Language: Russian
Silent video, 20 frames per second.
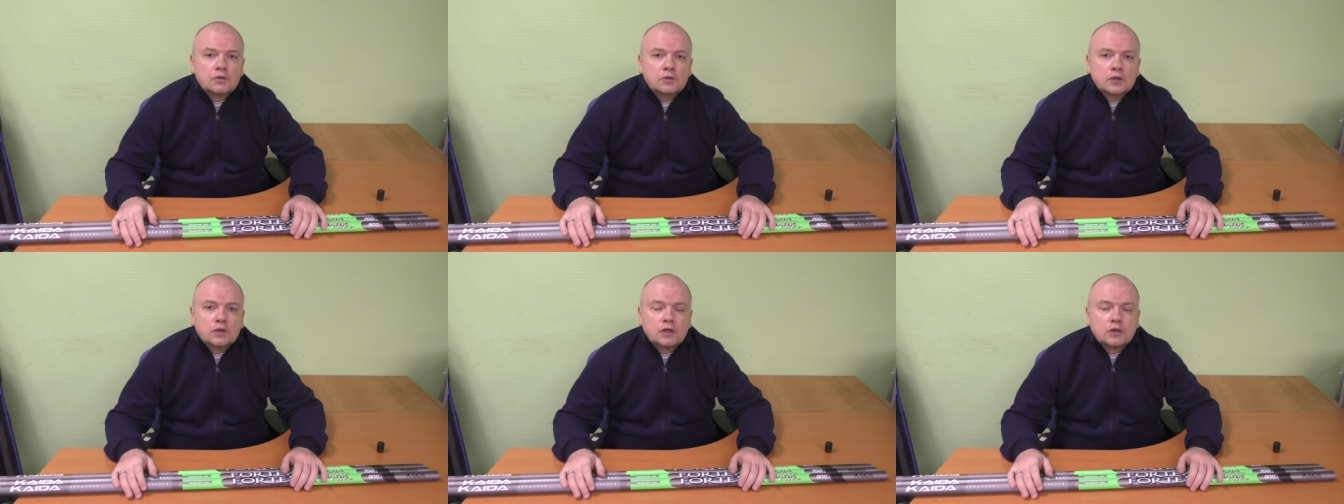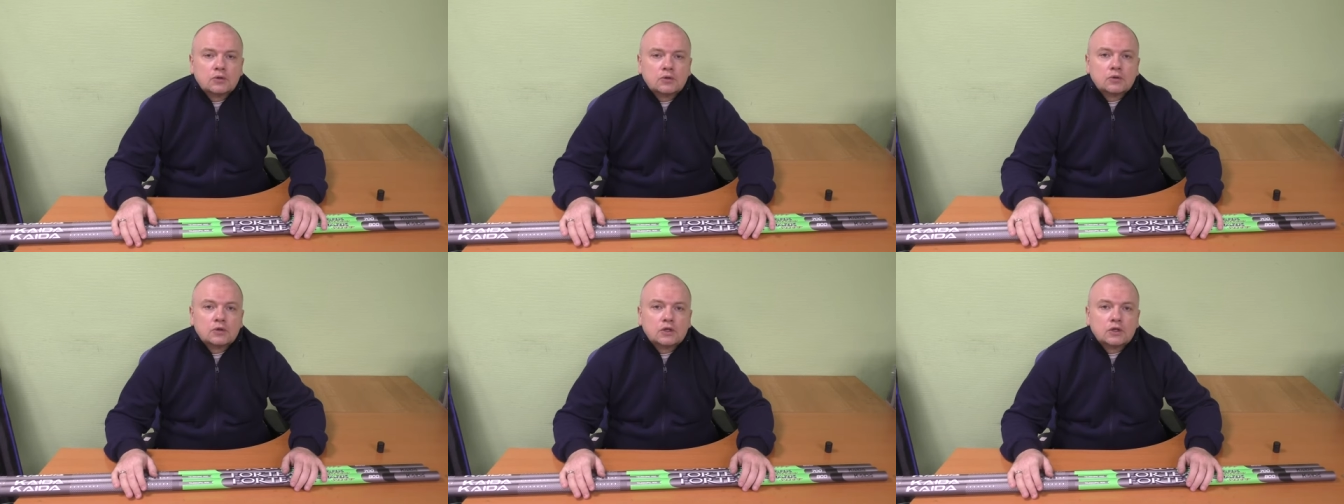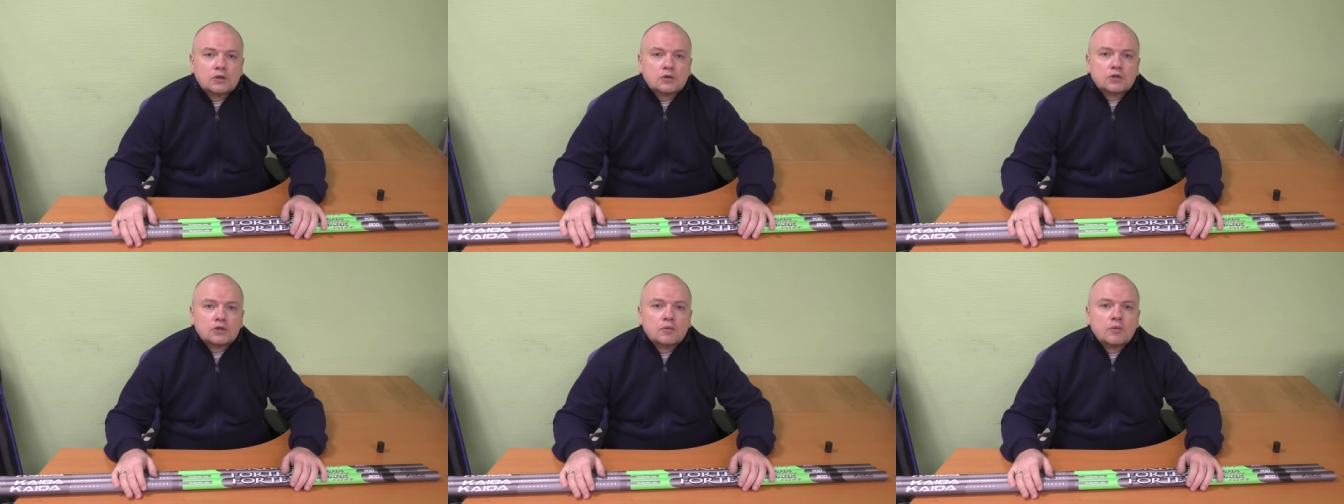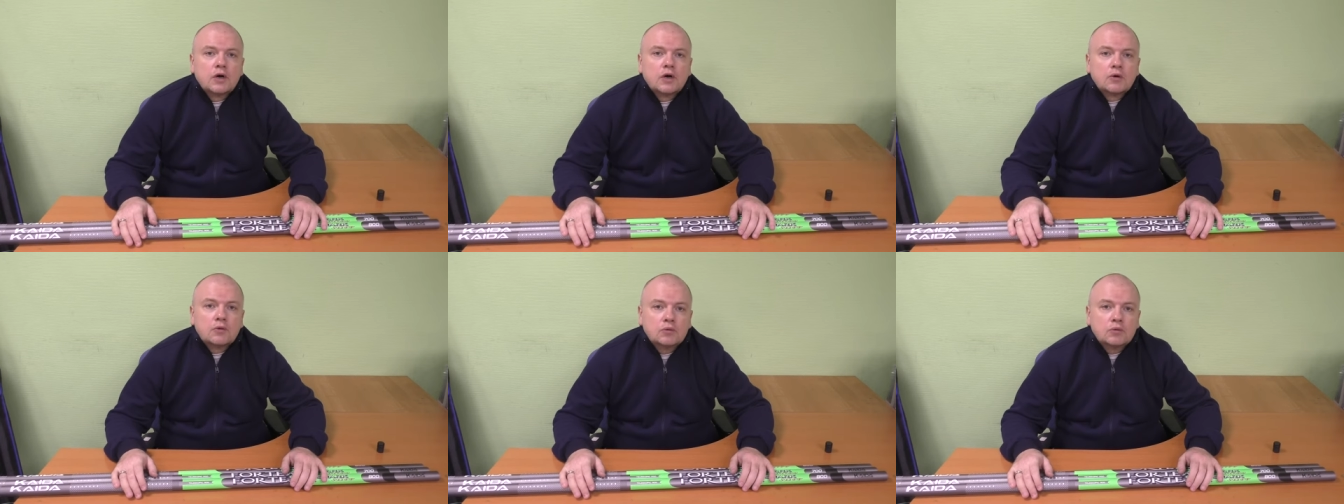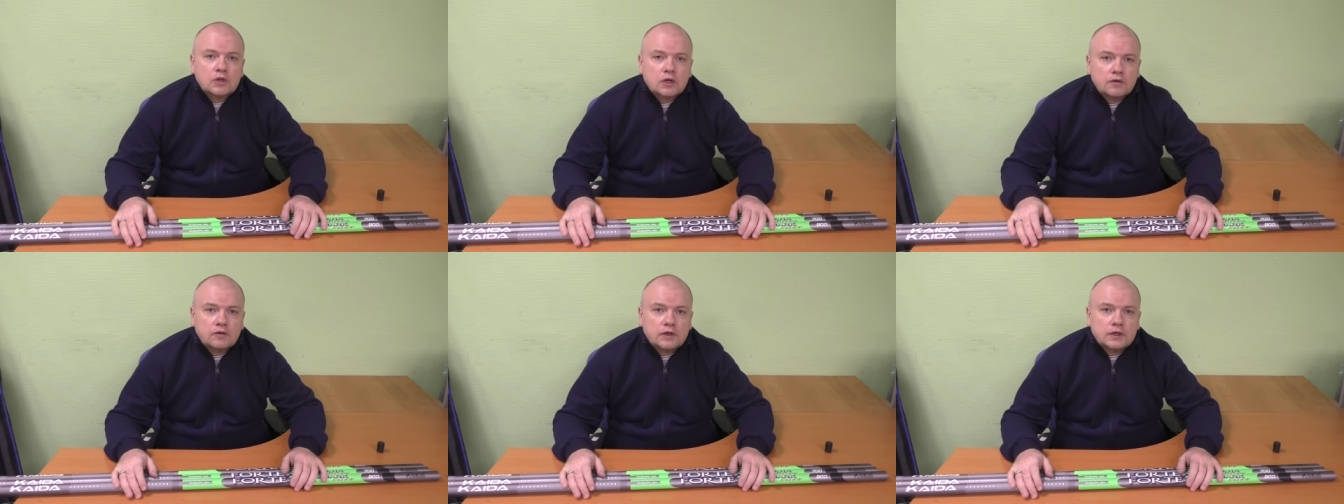на которой я уже могу
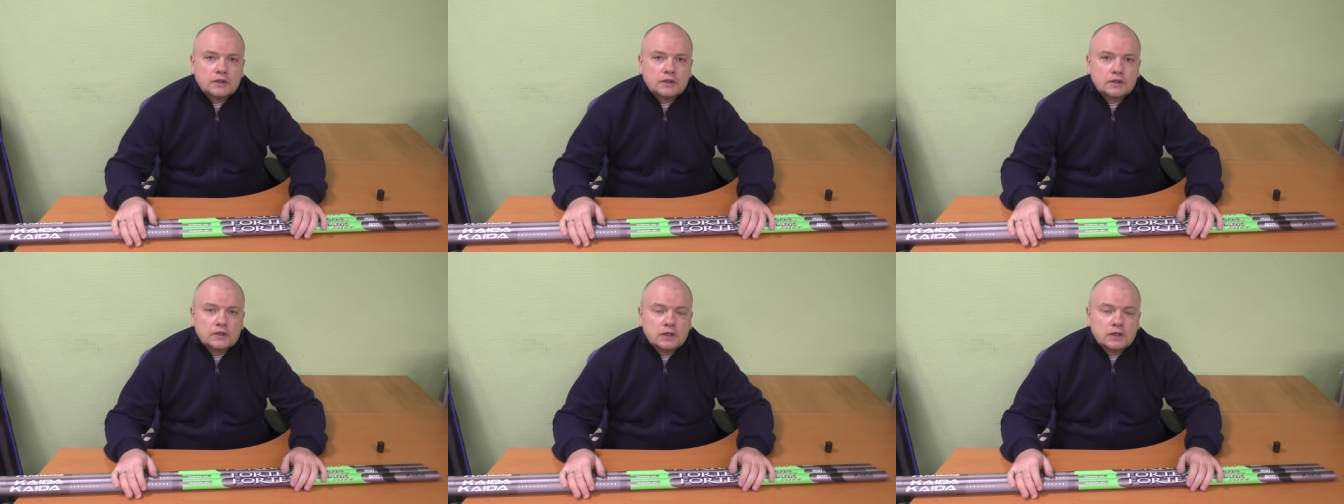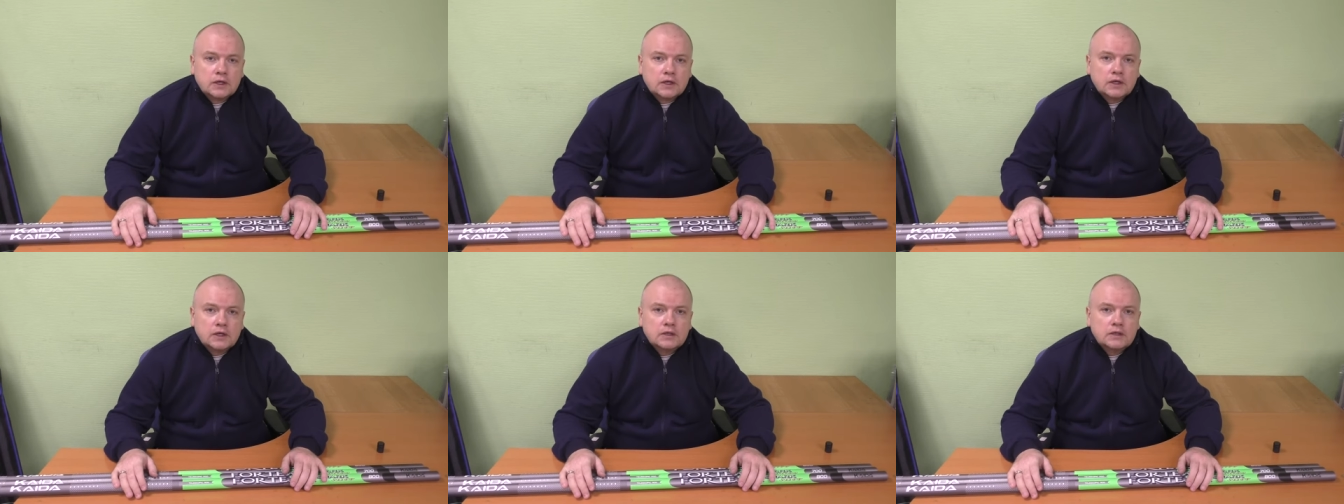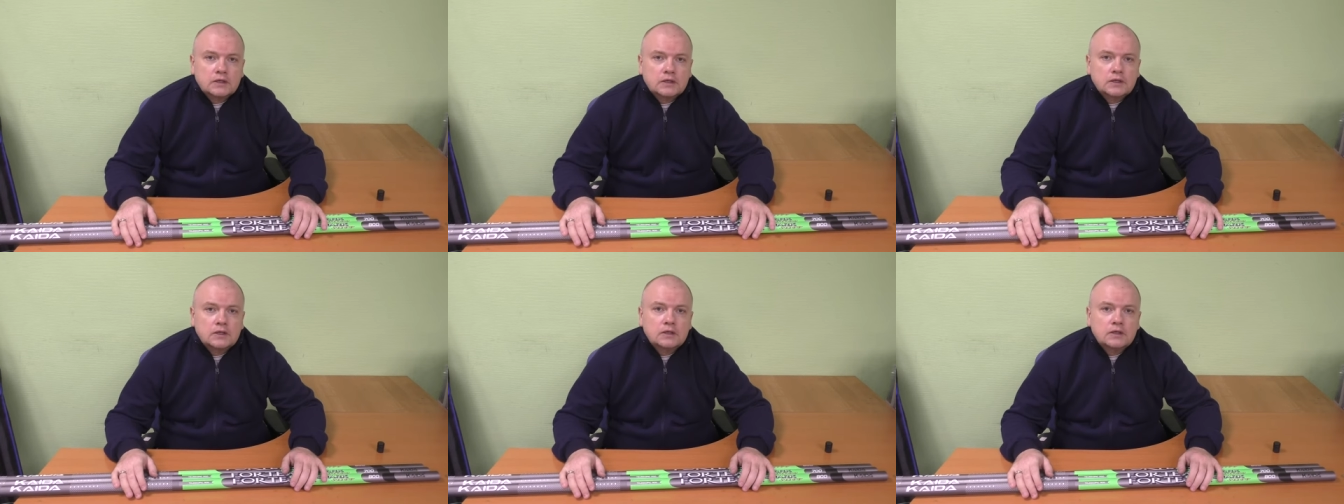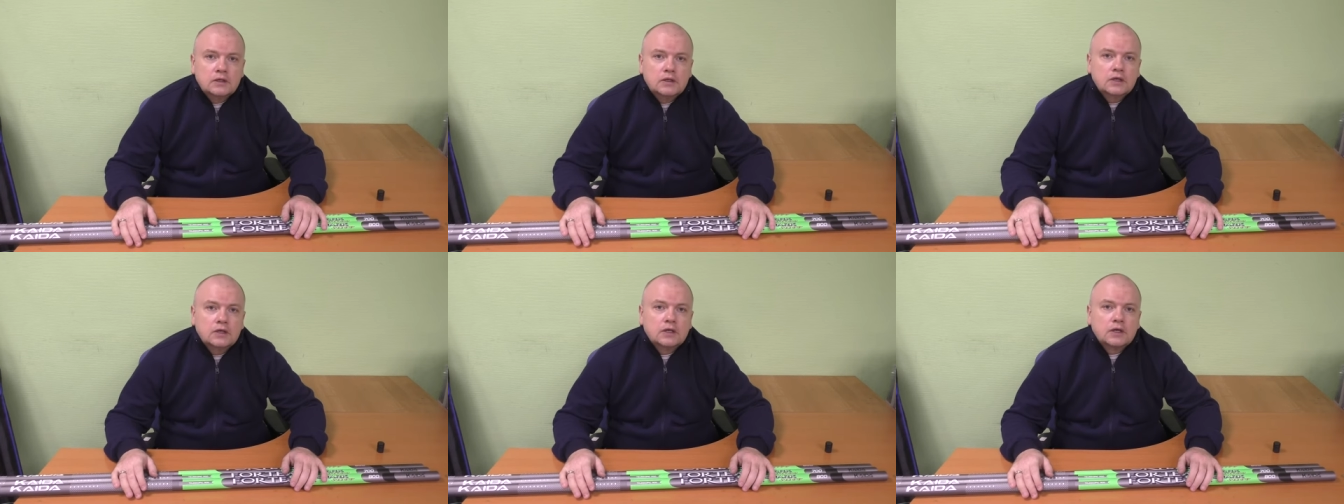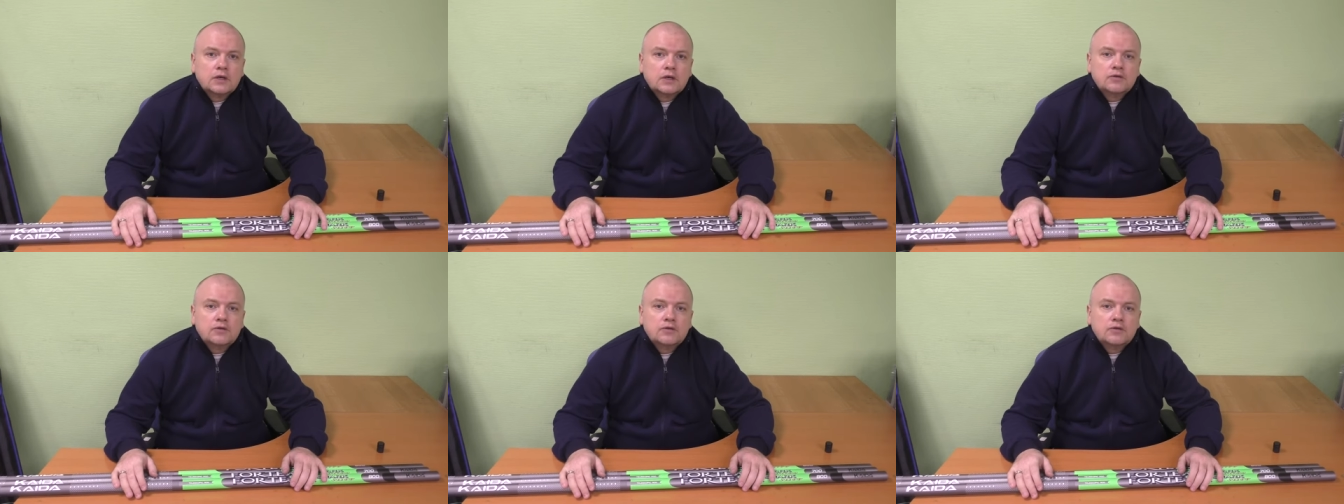давать гарантии, и я